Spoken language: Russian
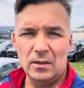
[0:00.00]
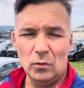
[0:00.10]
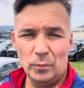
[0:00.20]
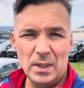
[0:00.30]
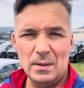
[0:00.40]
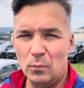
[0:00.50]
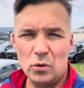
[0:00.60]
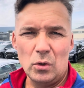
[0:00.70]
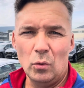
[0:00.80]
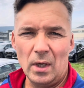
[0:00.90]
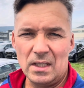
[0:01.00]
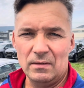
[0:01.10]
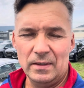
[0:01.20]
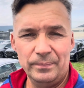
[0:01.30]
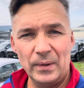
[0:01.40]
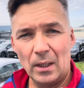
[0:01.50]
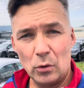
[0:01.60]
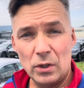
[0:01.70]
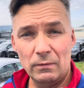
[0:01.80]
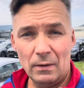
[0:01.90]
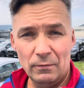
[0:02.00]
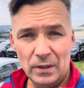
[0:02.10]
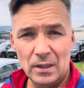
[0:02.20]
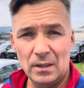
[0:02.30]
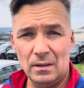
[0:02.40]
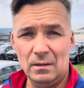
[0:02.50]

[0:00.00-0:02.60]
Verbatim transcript: Ну, в принципе, можно не указывать. Короче, вам выйдет,